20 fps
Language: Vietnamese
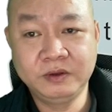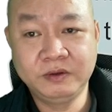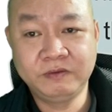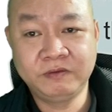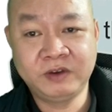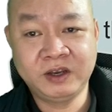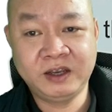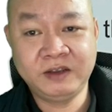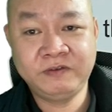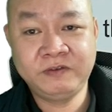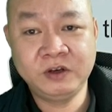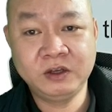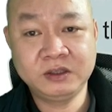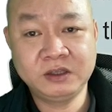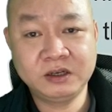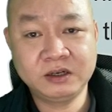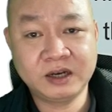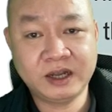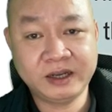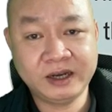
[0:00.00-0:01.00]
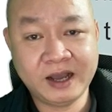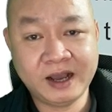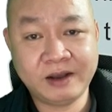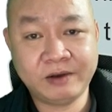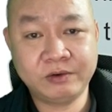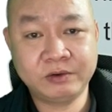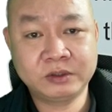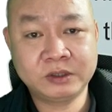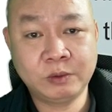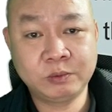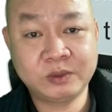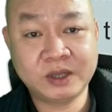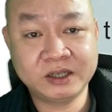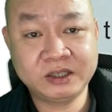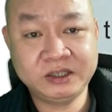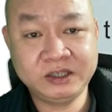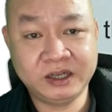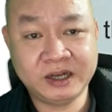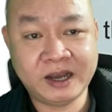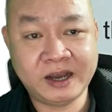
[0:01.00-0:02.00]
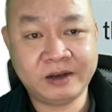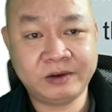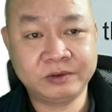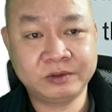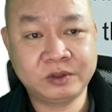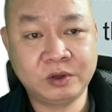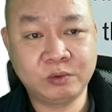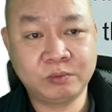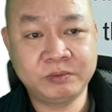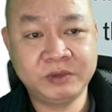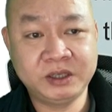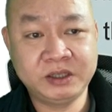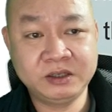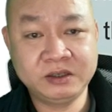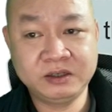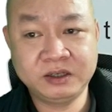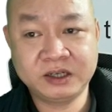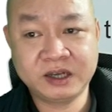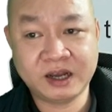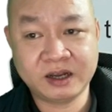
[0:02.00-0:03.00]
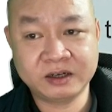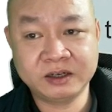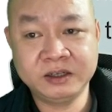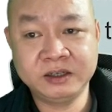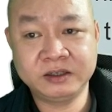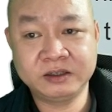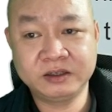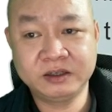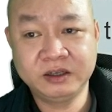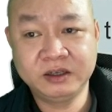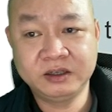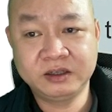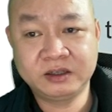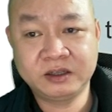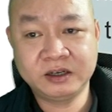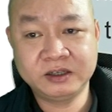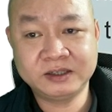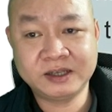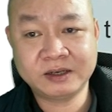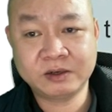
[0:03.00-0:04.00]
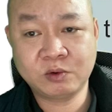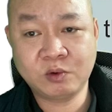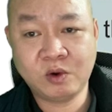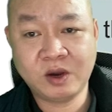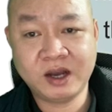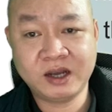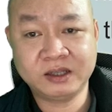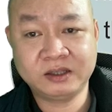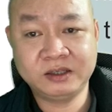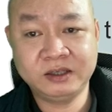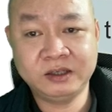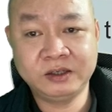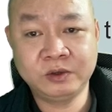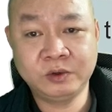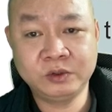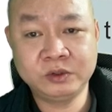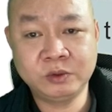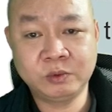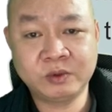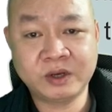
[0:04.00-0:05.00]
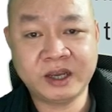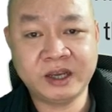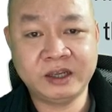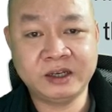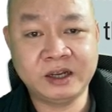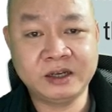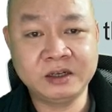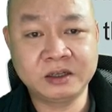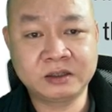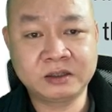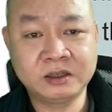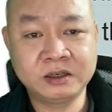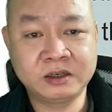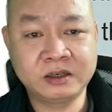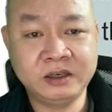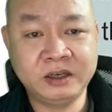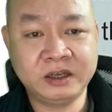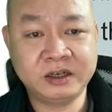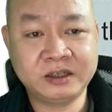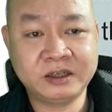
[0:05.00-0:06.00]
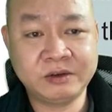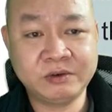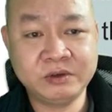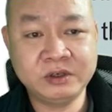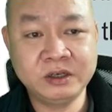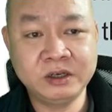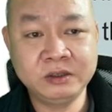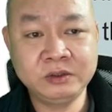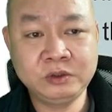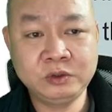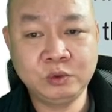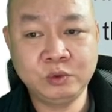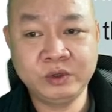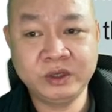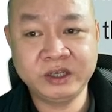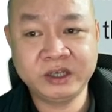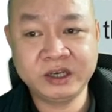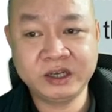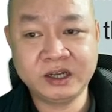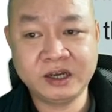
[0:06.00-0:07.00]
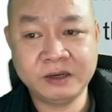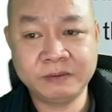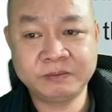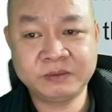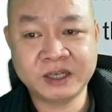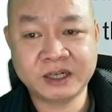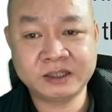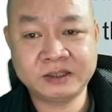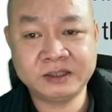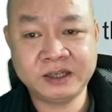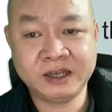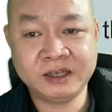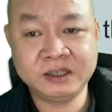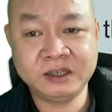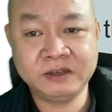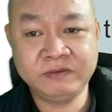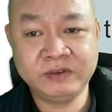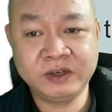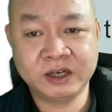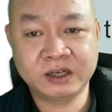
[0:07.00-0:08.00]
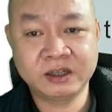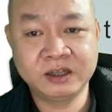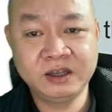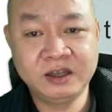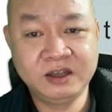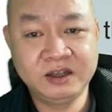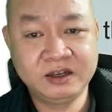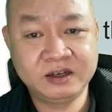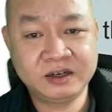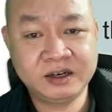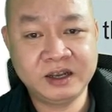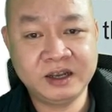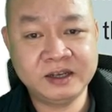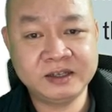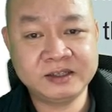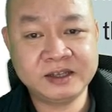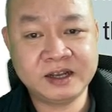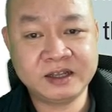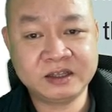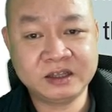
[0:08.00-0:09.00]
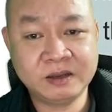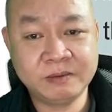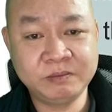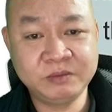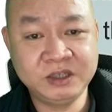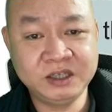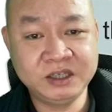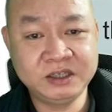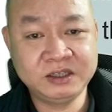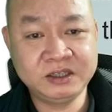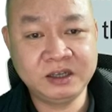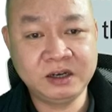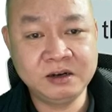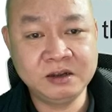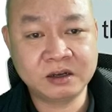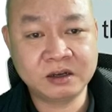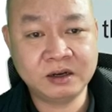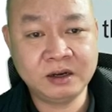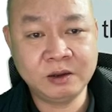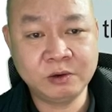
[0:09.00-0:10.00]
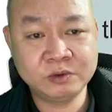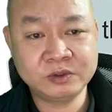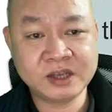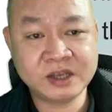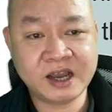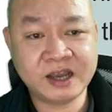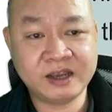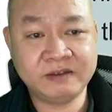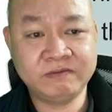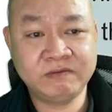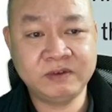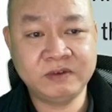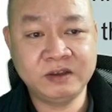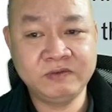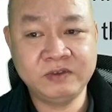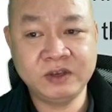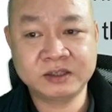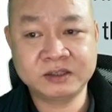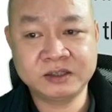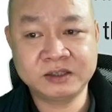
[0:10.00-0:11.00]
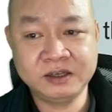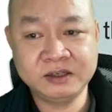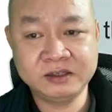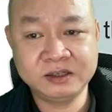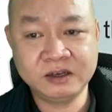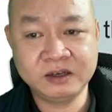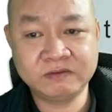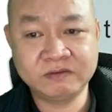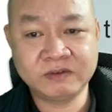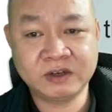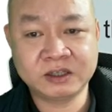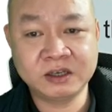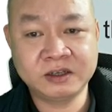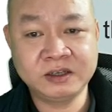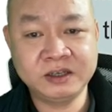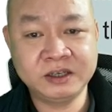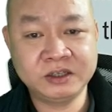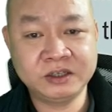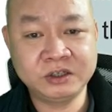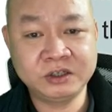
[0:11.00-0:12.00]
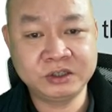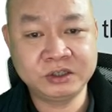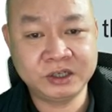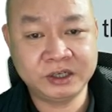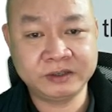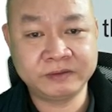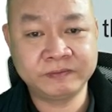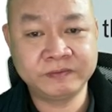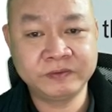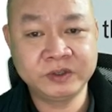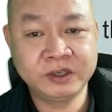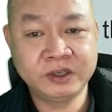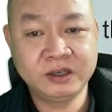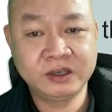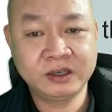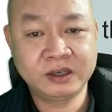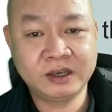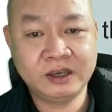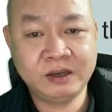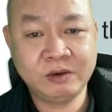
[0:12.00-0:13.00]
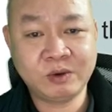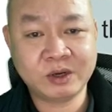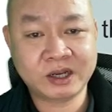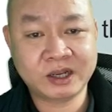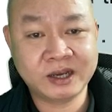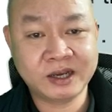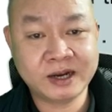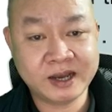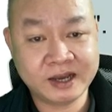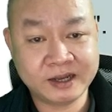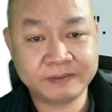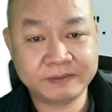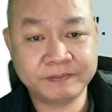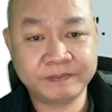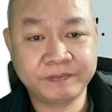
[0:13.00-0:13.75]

Về phương thức lãnh đạo, công tác chỉ đạo, Tổng Bí thư khẳng định thời gian qua thì nội dung này đã được thực hiện theo hướng chú ý kết hợp chặt chẽ giữa việc đề ra tầm nhìn chiến lược lâu dài với việc xây dựng và thực hiện chương trình, kế hoạch ngắn hạn,